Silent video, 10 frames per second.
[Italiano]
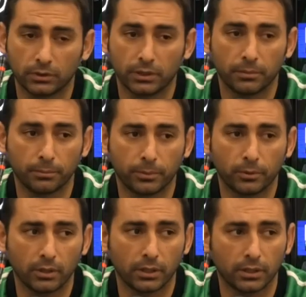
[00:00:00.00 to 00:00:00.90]

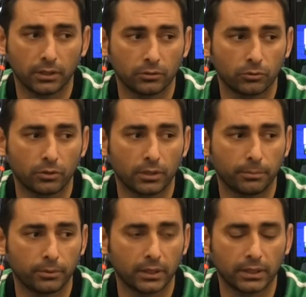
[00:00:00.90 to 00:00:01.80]
tempo eh, sul
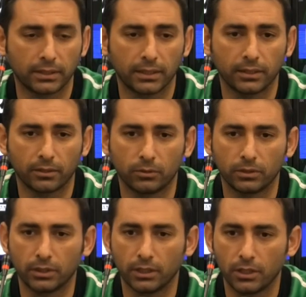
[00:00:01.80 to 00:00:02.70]
campo di Catania,
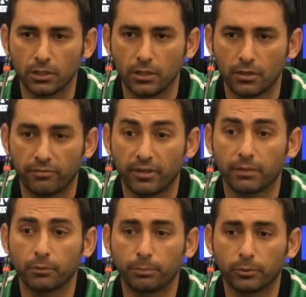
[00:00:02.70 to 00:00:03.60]
quindi
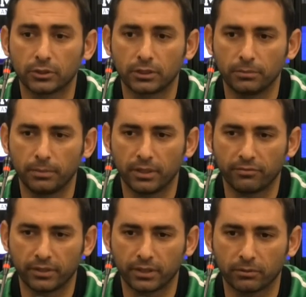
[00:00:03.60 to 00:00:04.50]
faremo il possibile
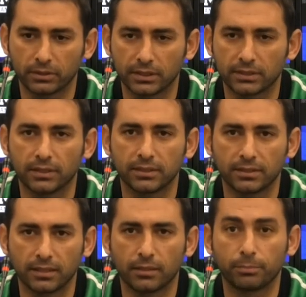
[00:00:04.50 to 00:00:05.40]
affinché questa
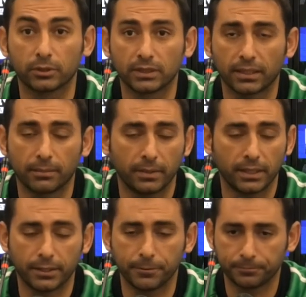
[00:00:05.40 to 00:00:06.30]
statistica possa
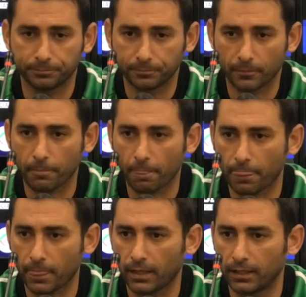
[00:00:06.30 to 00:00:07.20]
cambiare
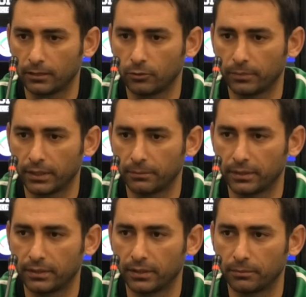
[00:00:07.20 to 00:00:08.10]
e domani
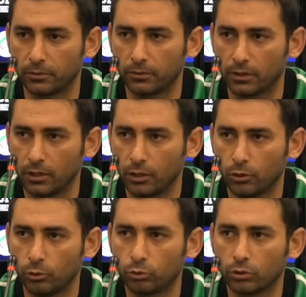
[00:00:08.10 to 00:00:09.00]
metteremo
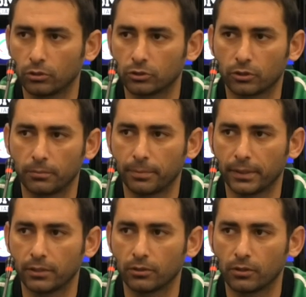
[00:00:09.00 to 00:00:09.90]
tutto il nostro
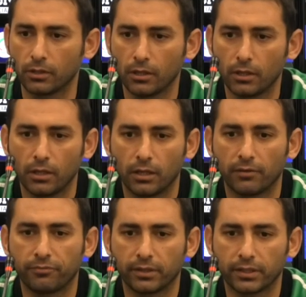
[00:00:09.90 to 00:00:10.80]
impegno
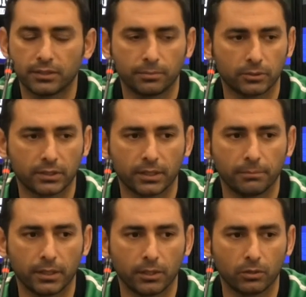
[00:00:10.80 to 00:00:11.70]
affinché si possa
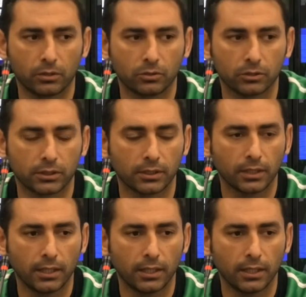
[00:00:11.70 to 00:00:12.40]
cambiare qualcosa.